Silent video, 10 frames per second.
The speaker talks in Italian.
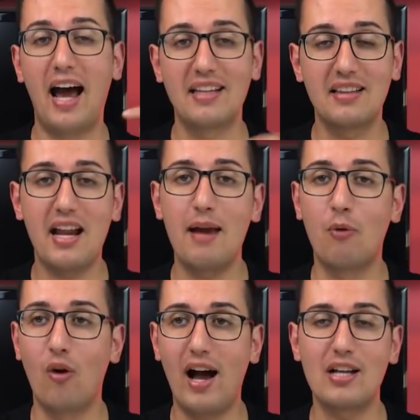
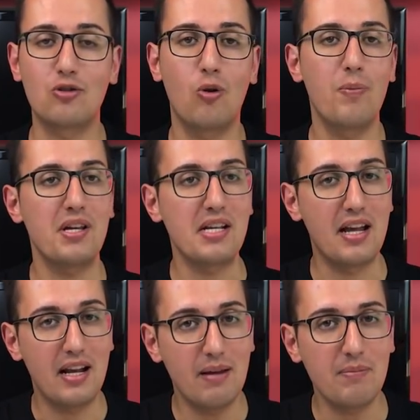andremo a
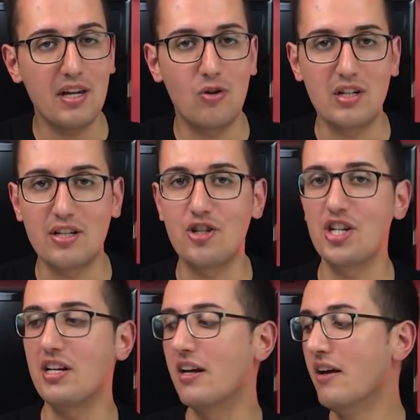scoprire le mie
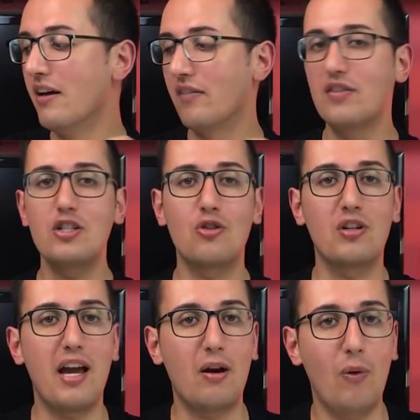origini visto
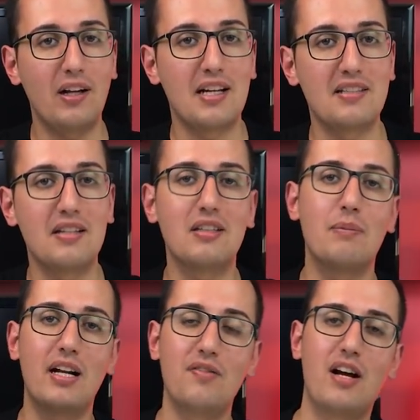che qualche
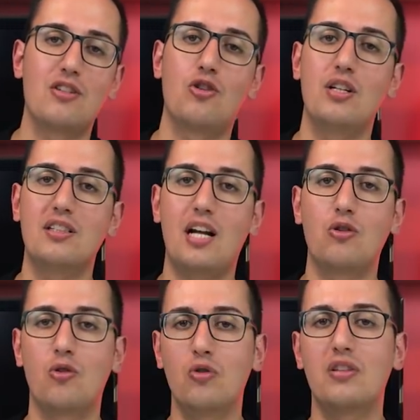settimana fa sono
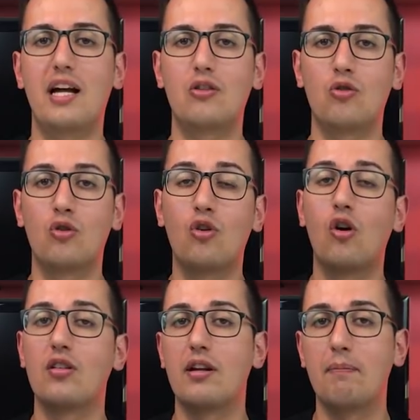entrato in contatto
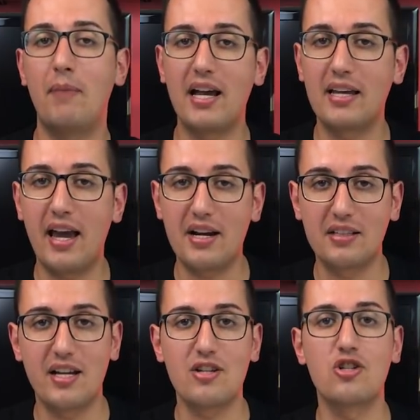con
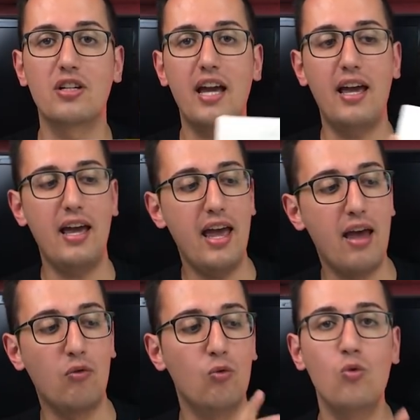MyHeritage che
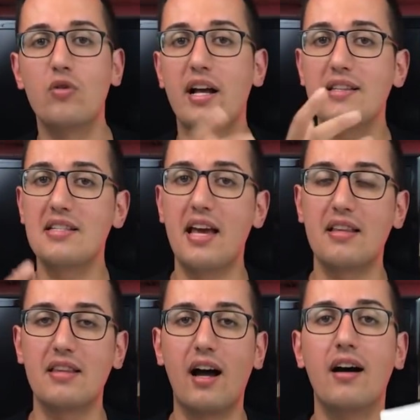è
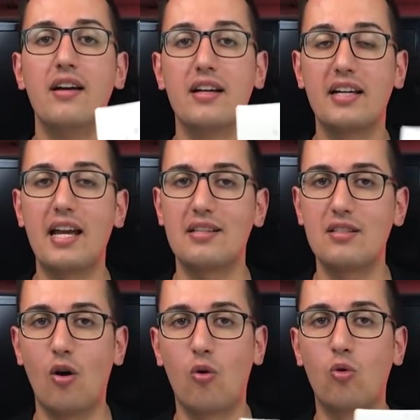un'azienda che
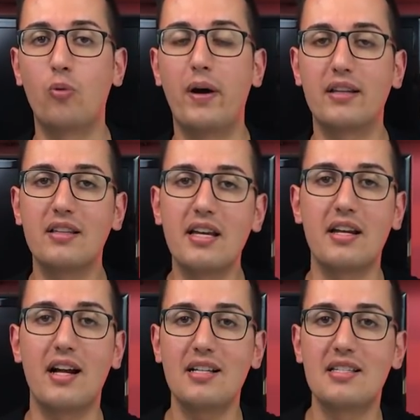si occupa di
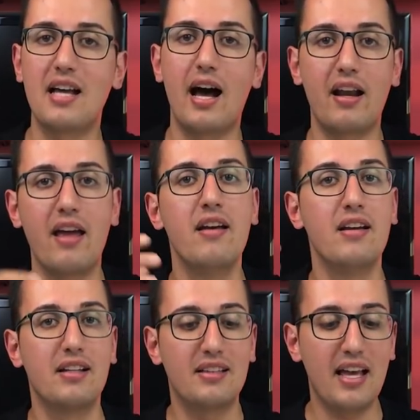realizzare
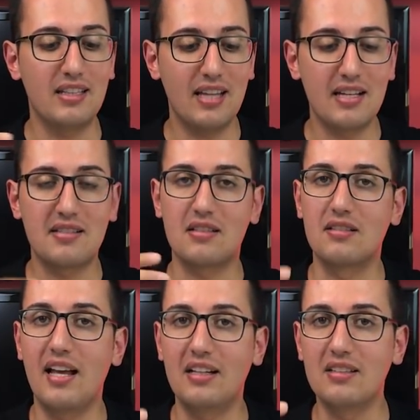dei test
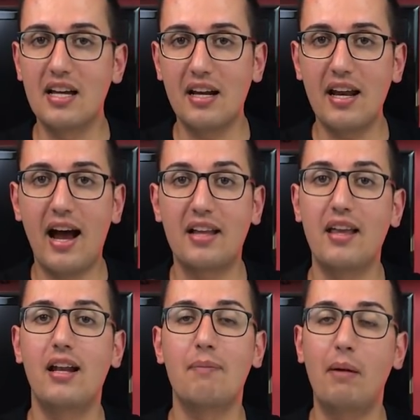del DNA,
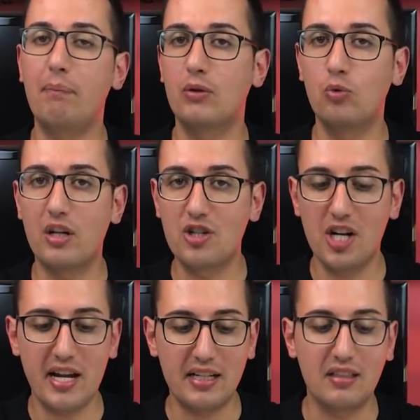delle mappature
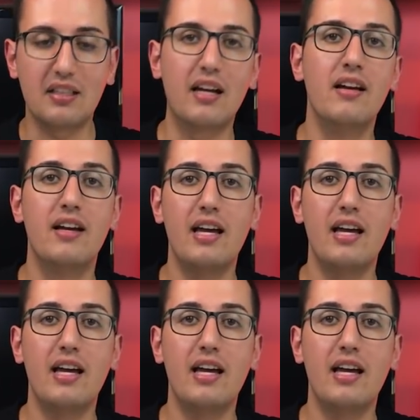genetiche